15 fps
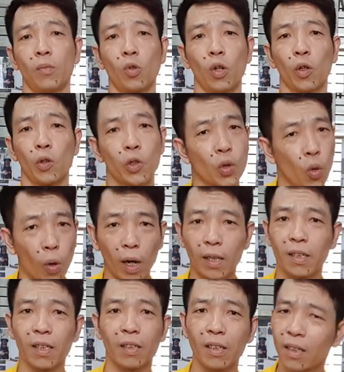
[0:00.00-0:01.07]
Còn nó sủa
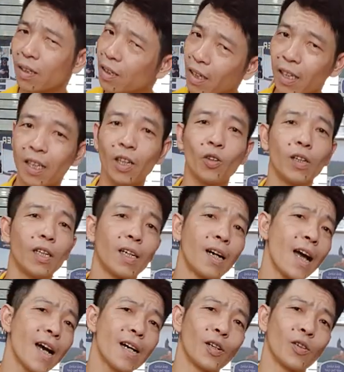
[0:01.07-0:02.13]
thì nó cứ nhìn thấy con đực
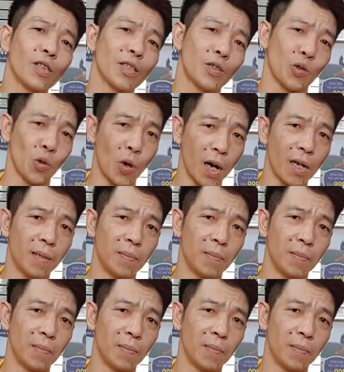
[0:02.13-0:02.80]
khác là nó sẽ sủa.